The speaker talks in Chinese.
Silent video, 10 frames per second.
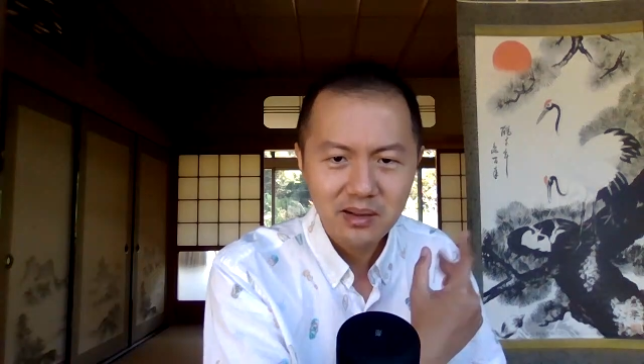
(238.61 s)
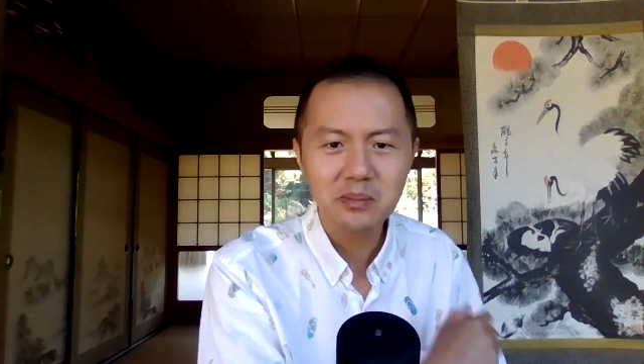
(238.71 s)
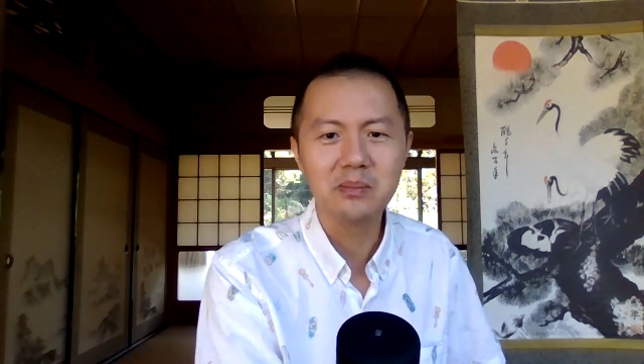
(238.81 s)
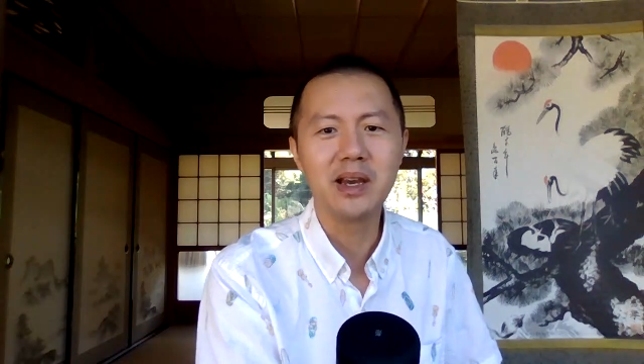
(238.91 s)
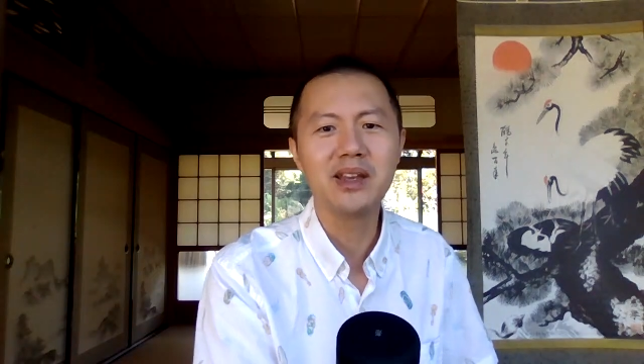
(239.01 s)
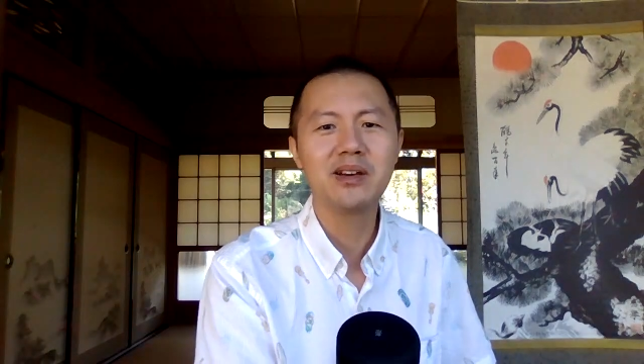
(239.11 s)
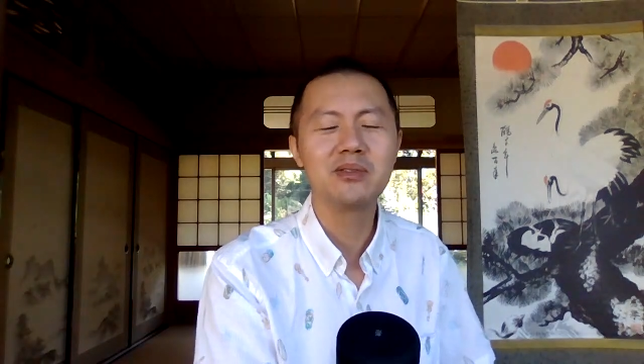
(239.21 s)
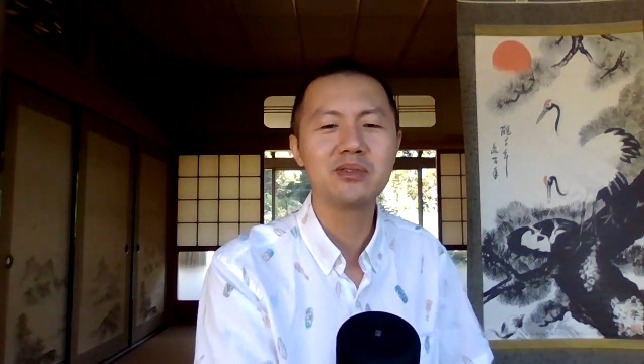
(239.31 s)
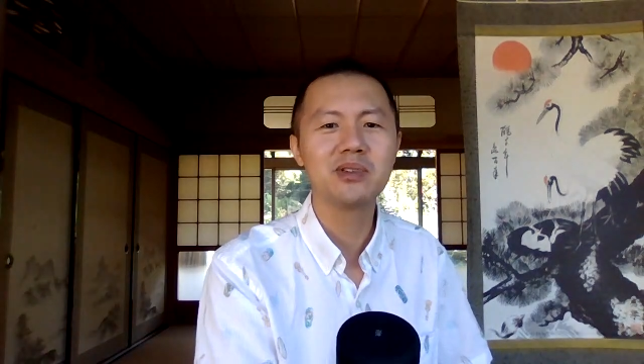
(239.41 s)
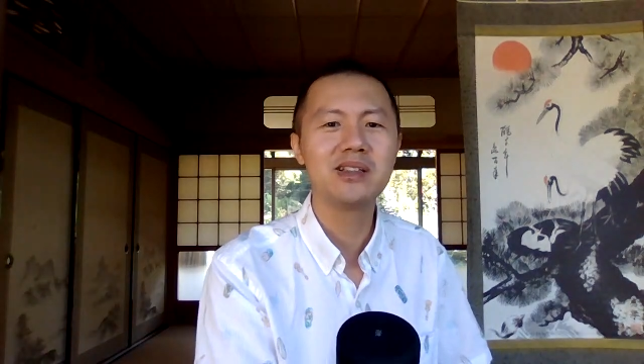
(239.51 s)
没
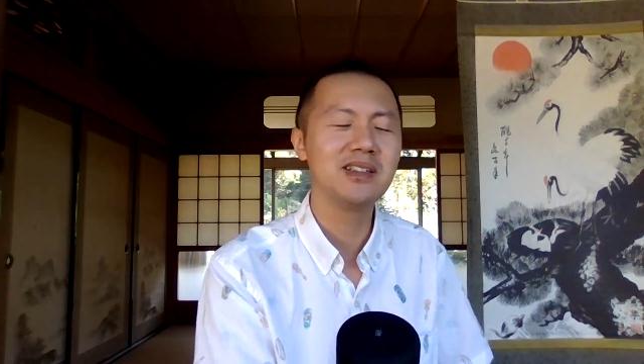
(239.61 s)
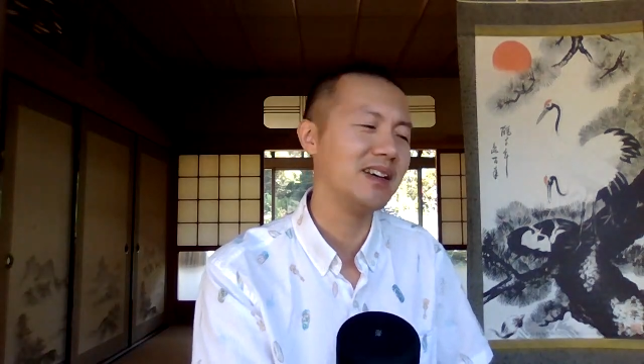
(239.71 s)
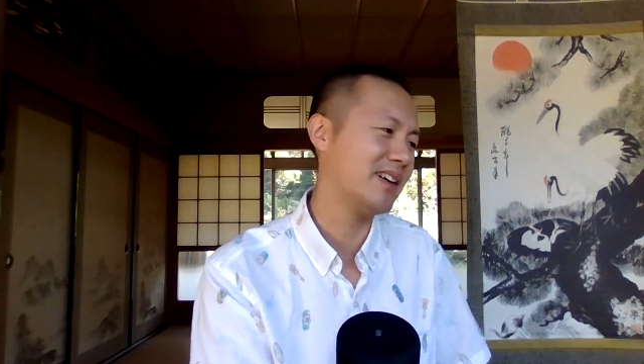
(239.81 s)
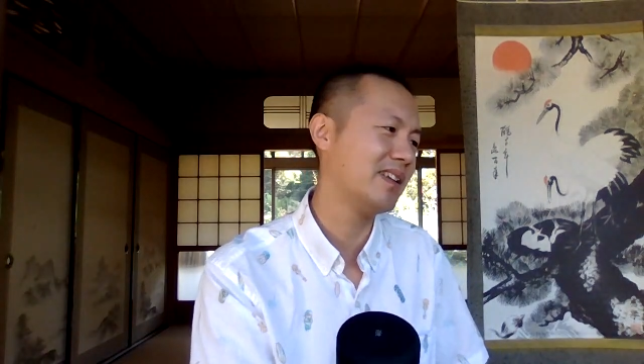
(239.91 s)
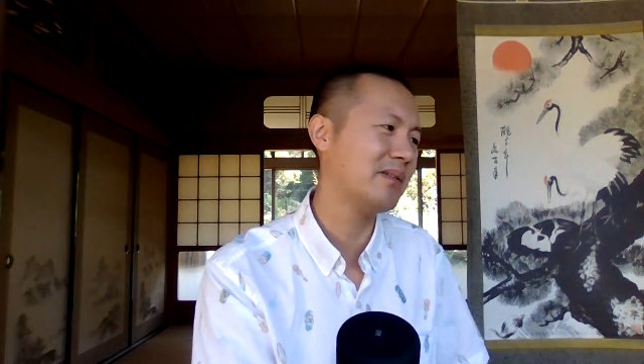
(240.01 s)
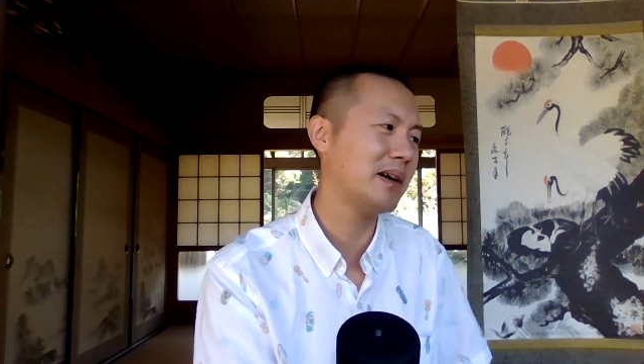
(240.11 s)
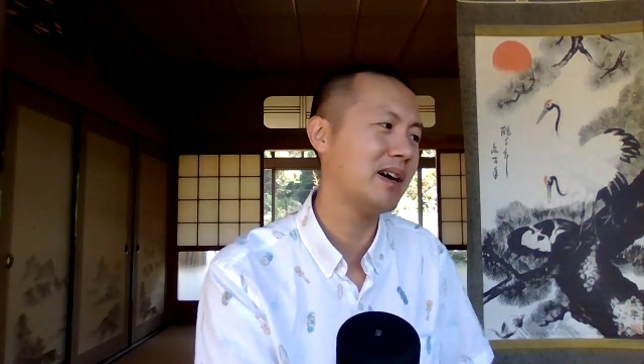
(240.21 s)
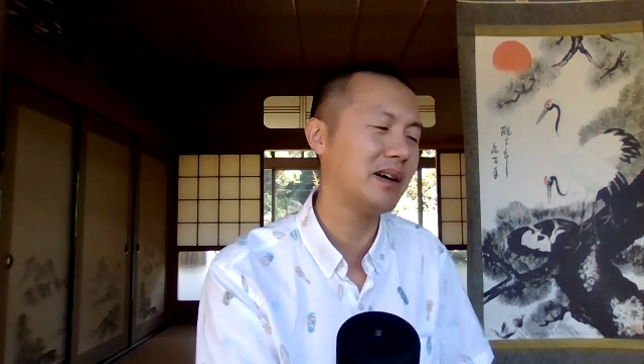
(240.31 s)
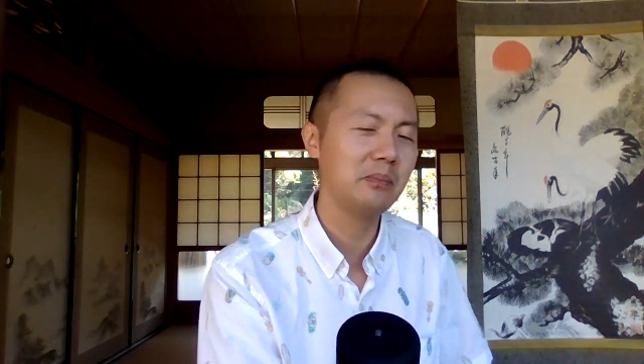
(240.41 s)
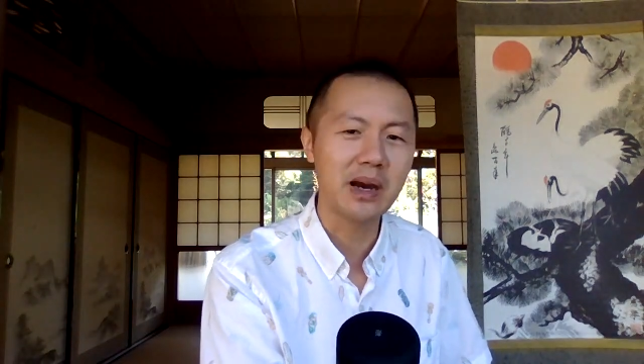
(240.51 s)
有赚钱了吧，
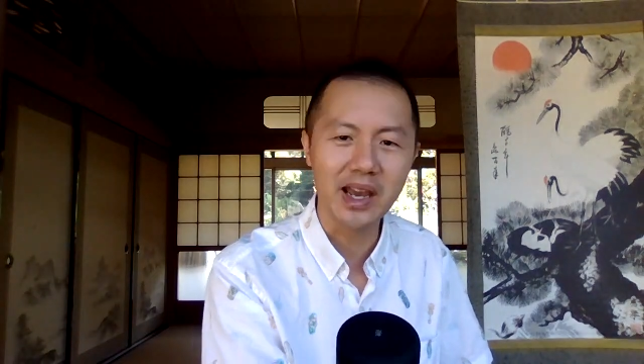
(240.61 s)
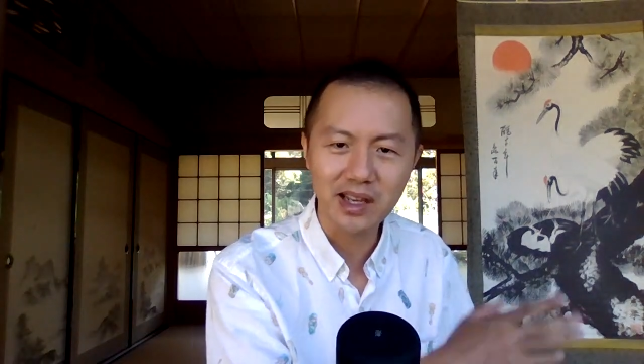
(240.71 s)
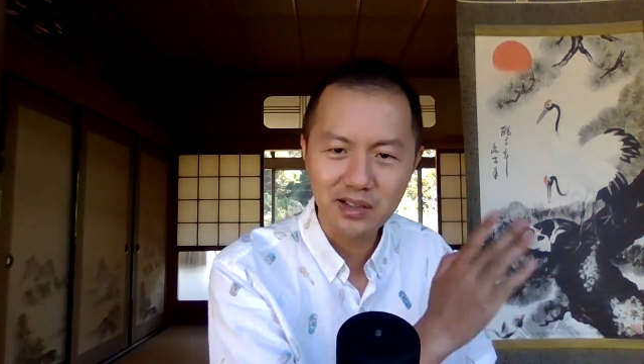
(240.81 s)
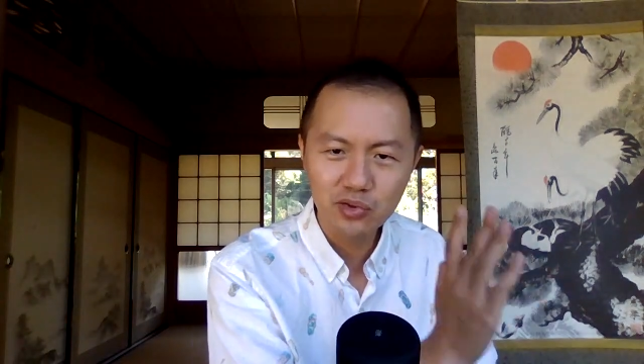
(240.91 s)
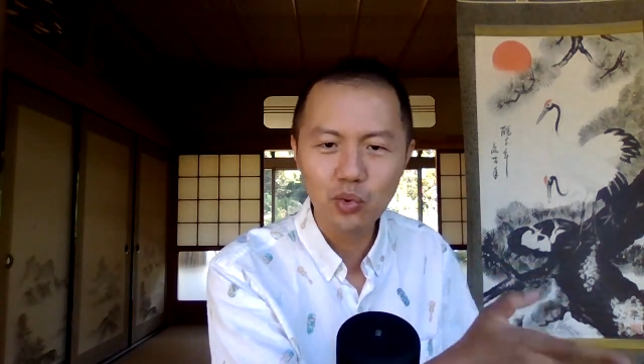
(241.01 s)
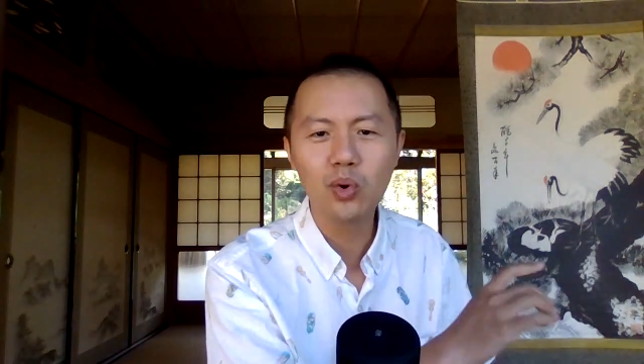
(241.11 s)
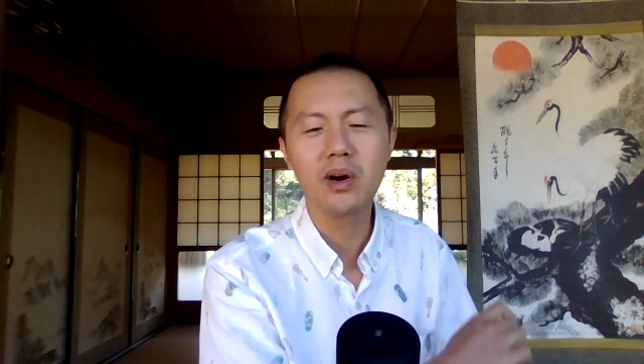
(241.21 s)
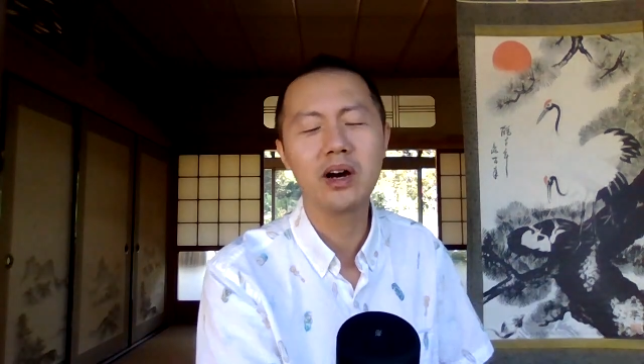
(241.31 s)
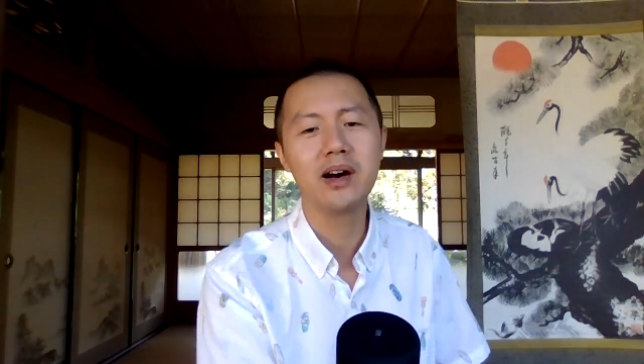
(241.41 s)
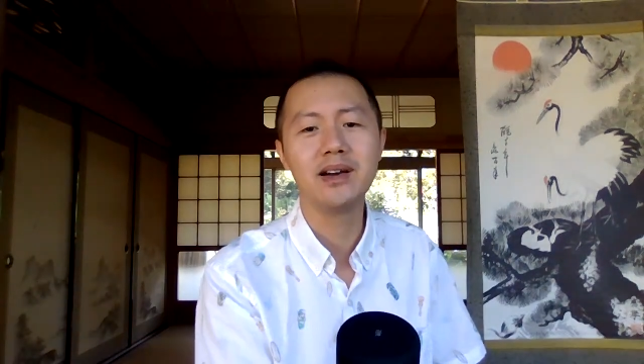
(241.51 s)
白做
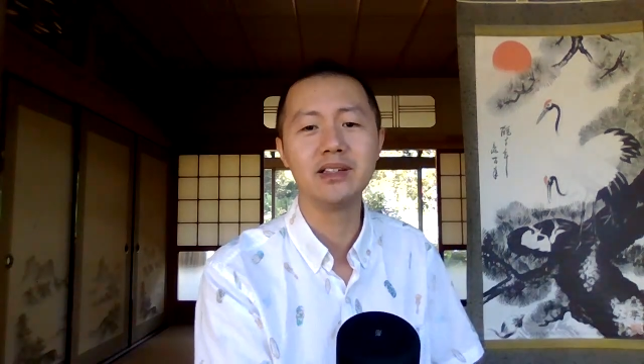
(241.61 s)
啊！